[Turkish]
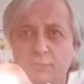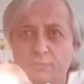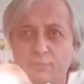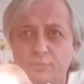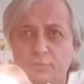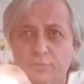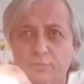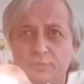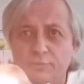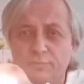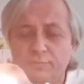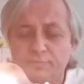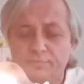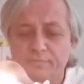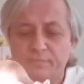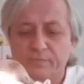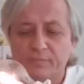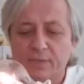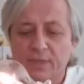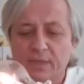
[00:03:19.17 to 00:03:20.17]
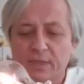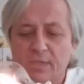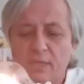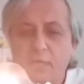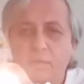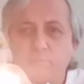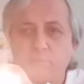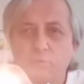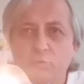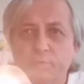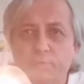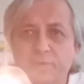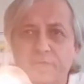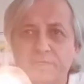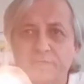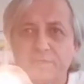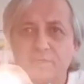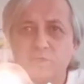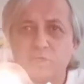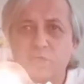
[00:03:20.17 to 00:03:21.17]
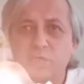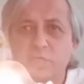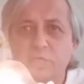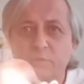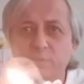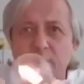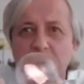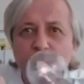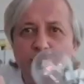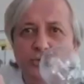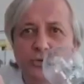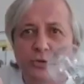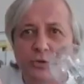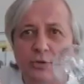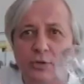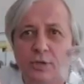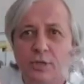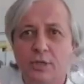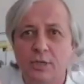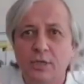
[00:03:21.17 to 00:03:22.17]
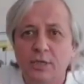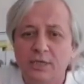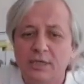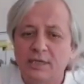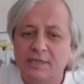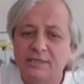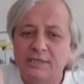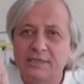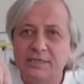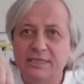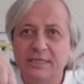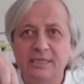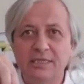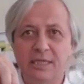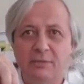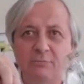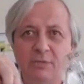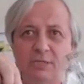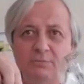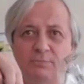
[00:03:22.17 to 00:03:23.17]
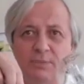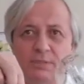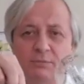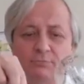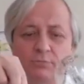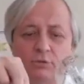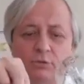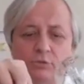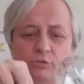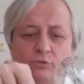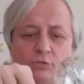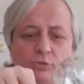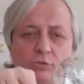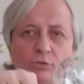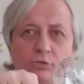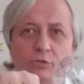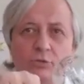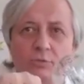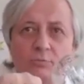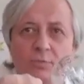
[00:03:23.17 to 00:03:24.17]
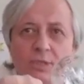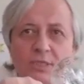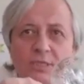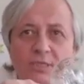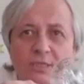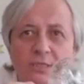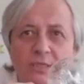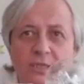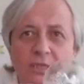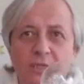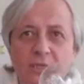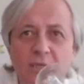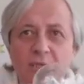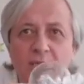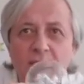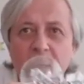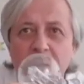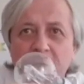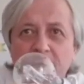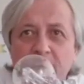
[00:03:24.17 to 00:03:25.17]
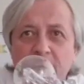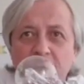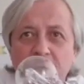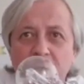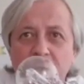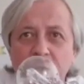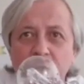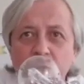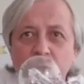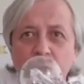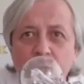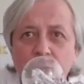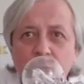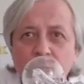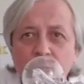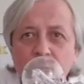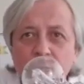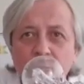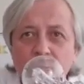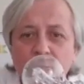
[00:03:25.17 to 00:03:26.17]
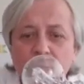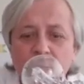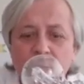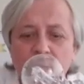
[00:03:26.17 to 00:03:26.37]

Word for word: ampulü? Ampul patlayacak gibi yanıyor. Yandakine damlatmadım biliyorsunuz. Bakın soktum.